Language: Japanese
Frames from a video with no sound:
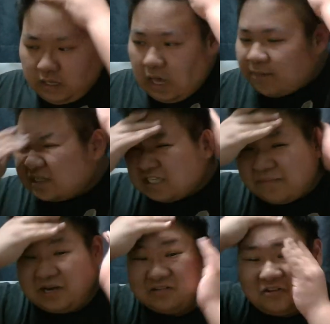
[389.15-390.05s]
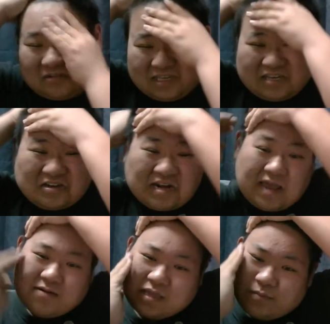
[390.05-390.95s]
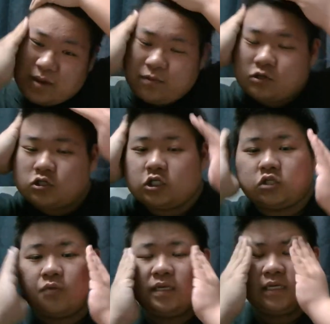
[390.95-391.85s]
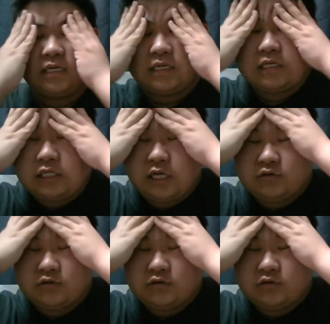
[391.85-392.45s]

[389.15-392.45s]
まあ、喋るときくらいはね、まあ、僕の瞳にね、映っ